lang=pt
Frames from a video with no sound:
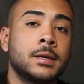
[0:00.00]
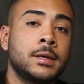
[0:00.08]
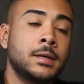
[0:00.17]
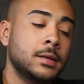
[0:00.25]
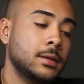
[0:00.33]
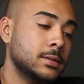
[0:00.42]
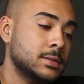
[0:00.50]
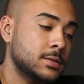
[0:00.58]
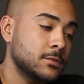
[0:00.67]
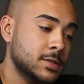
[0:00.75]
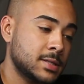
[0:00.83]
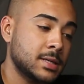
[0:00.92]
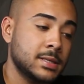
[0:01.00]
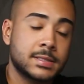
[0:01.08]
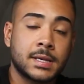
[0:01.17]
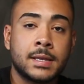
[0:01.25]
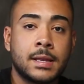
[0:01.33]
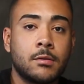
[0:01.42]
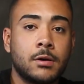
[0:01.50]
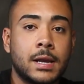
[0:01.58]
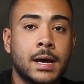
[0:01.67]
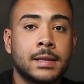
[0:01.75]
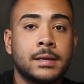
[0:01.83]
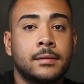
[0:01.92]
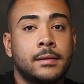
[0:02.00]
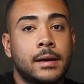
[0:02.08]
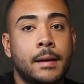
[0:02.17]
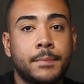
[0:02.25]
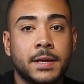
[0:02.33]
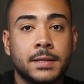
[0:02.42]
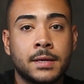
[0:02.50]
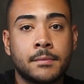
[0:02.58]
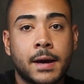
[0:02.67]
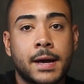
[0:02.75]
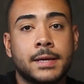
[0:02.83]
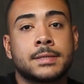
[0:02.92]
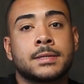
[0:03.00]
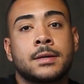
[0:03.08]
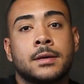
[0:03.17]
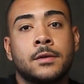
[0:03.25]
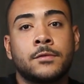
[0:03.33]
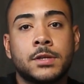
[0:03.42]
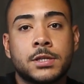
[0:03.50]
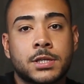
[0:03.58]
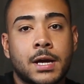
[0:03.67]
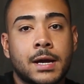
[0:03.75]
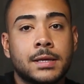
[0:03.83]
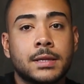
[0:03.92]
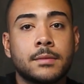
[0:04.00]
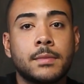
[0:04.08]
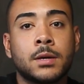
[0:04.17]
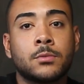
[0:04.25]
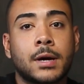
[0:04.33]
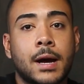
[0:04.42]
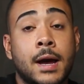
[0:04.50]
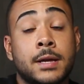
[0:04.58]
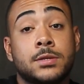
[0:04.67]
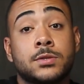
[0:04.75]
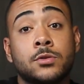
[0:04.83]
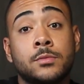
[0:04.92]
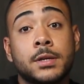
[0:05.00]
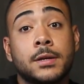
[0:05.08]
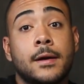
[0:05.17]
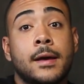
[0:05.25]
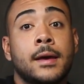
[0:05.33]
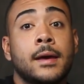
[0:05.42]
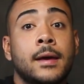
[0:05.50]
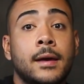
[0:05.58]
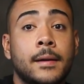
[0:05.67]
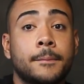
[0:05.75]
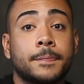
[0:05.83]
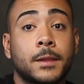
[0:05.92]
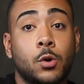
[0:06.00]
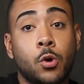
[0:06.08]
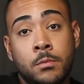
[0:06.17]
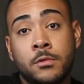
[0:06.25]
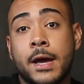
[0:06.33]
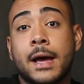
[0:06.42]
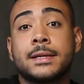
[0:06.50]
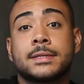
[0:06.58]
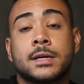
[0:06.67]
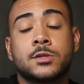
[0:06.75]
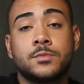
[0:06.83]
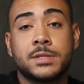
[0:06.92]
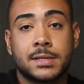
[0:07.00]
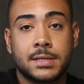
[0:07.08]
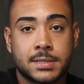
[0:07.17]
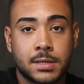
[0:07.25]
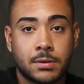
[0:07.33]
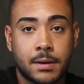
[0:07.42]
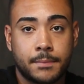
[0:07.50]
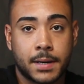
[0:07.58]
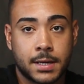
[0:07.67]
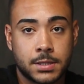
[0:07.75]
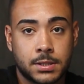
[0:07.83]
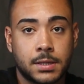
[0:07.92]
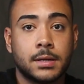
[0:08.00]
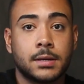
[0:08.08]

E se você quiser dar uma olhada, é aprender mais, eu vou deixar aqui também um card sobre é, como realizar a subscrição na prática,